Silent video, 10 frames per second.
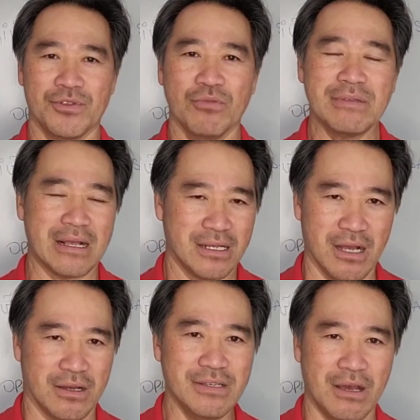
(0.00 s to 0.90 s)
chúng ta
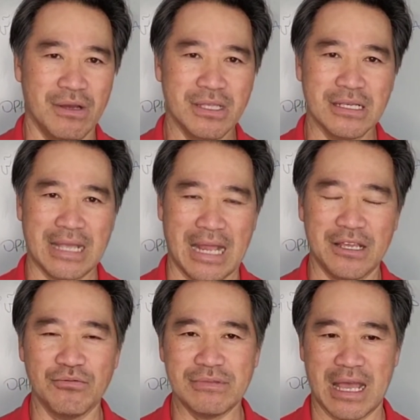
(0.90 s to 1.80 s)
cần có nhau hết tất cả
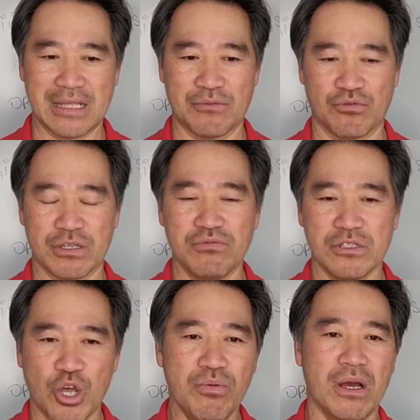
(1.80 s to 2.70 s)
để chúng ta thành cuộc sống
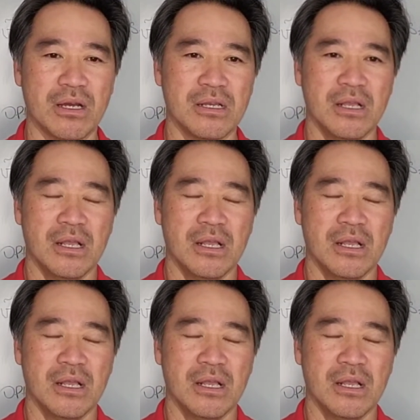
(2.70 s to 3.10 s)
tốt hơn